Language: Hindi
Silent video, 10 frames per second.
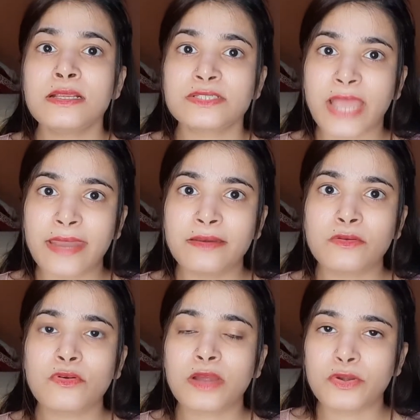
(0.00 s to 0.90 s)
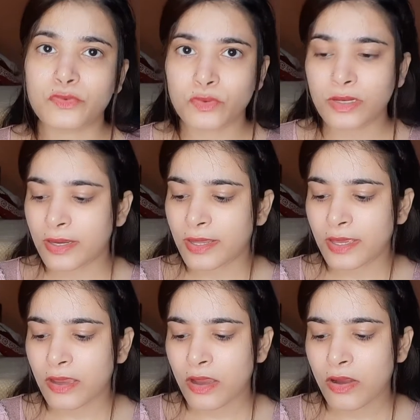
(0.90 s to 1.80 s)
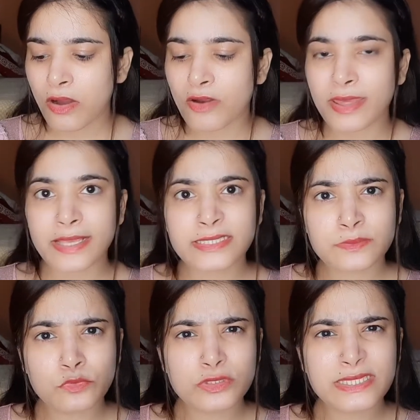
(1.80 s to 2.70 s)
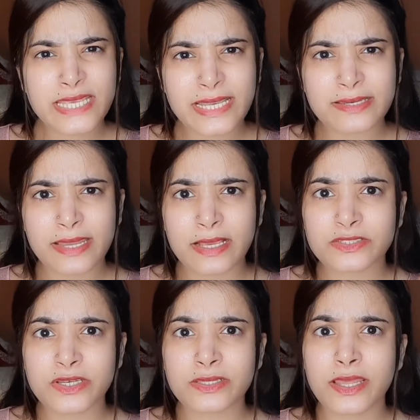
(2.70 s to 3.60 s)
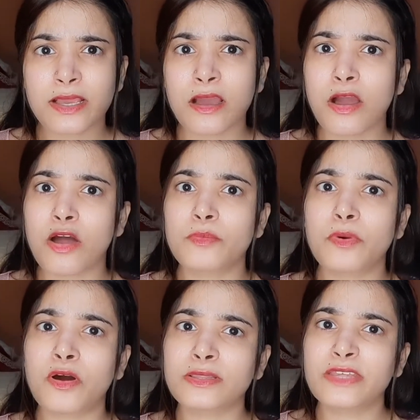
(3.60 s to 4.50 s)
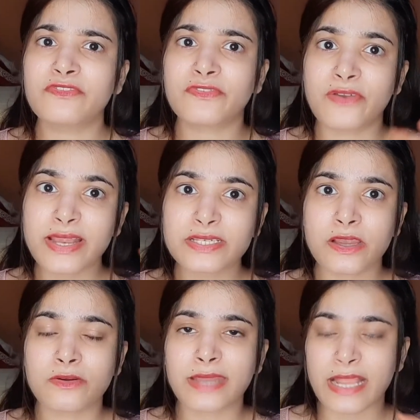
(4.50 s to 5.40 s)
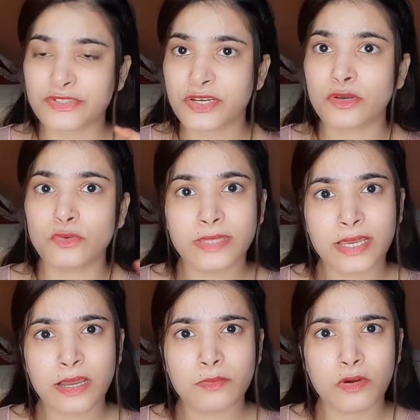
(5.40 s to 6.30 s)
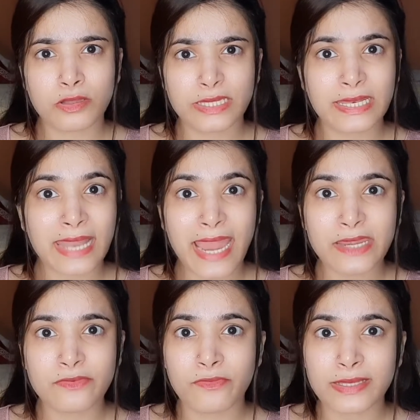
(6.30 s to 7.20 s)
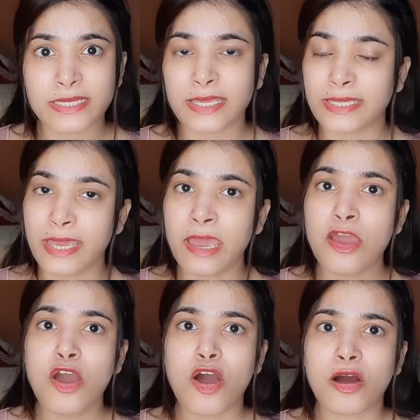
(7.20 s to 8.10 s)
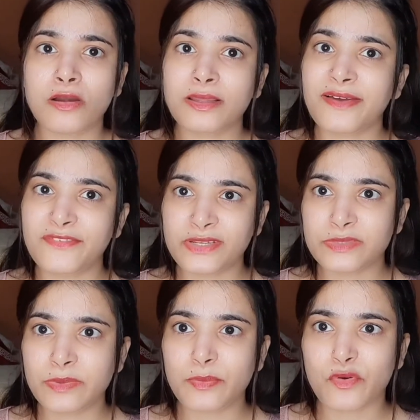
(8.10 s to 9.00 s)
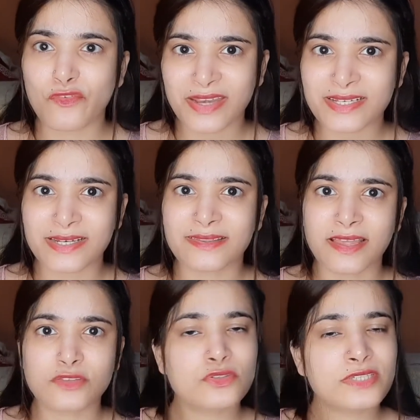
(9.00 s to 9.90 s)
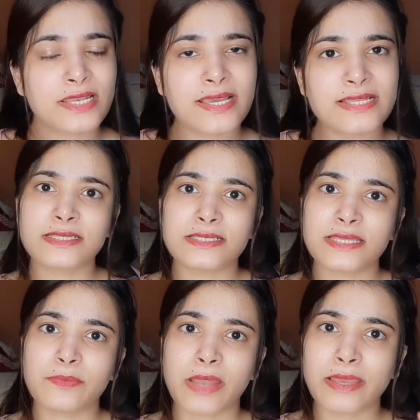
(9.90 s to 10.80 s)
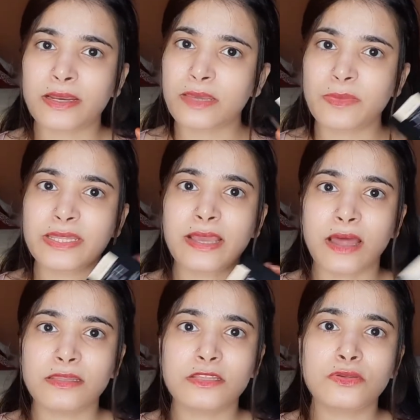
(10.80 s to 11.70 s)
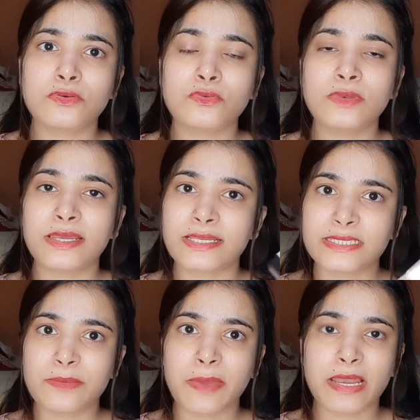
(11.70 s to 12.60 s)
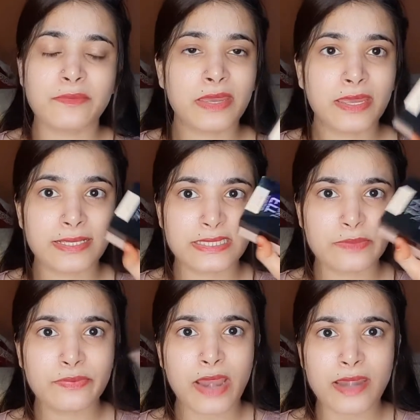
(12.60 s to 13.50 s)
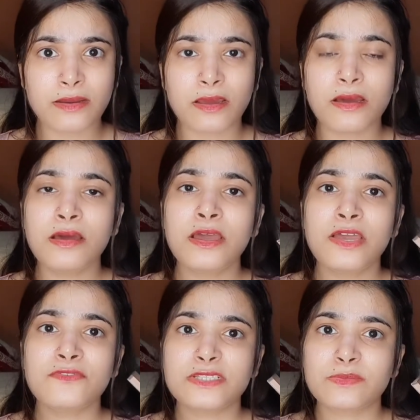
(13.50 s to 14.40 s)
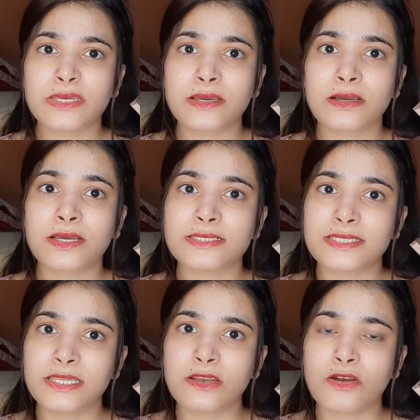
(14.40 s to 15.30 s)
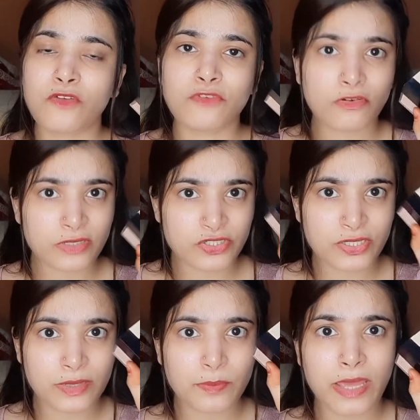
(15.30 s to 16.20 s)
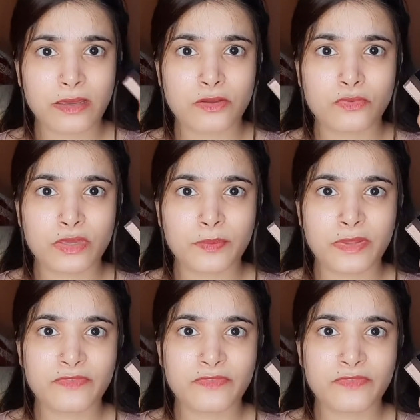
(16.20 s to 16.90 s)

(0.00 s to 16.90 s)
शाइन को कंट्रोल करेगा और एक स्मूथ स्किन टेक्सचर देगा और बहुत ही फ्रेश और नेचुरल लुक देगा बहुत ही लाइट वेट है ये और कवरेज भी प्रोवाइड करता है तो चलिए गई इसे अप्लाई करके मैं दिखा देती हूँ लेकिन इससे पहले मैं इसी ब्रांड का फिटमी का कंसीलर और फाउंडेशन अप्लाई करूँगी अपने